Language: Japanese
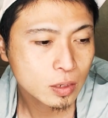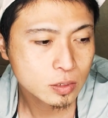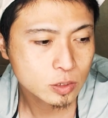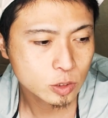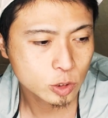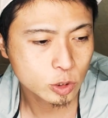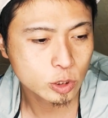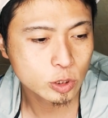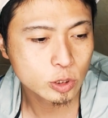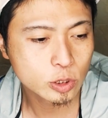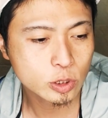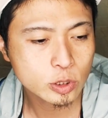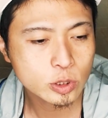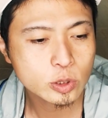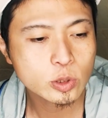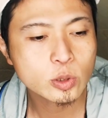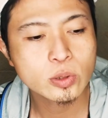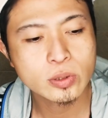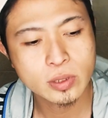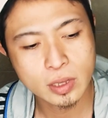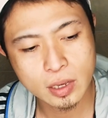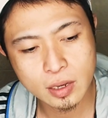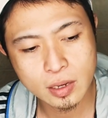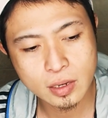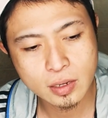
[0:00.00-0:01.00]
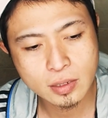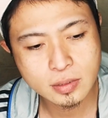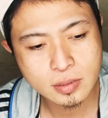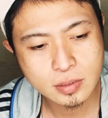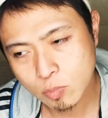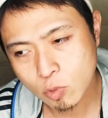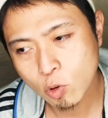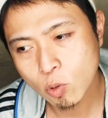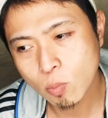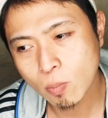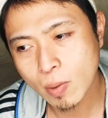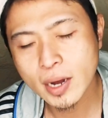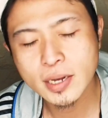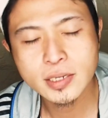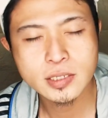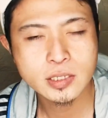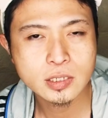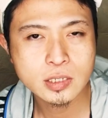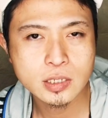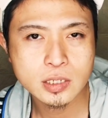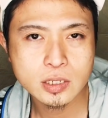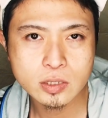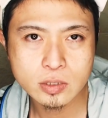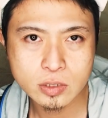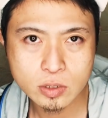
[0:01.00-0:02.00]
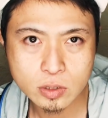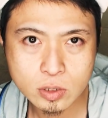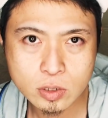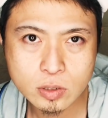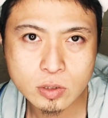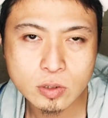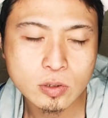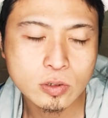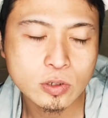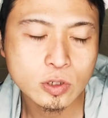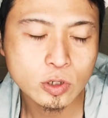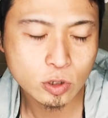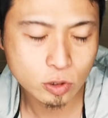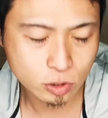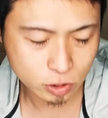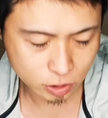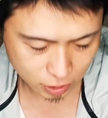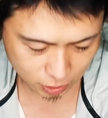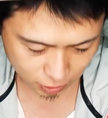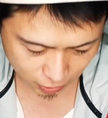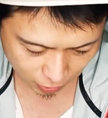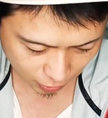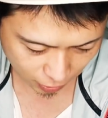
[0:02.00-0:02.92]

ずっとねもう毎月のように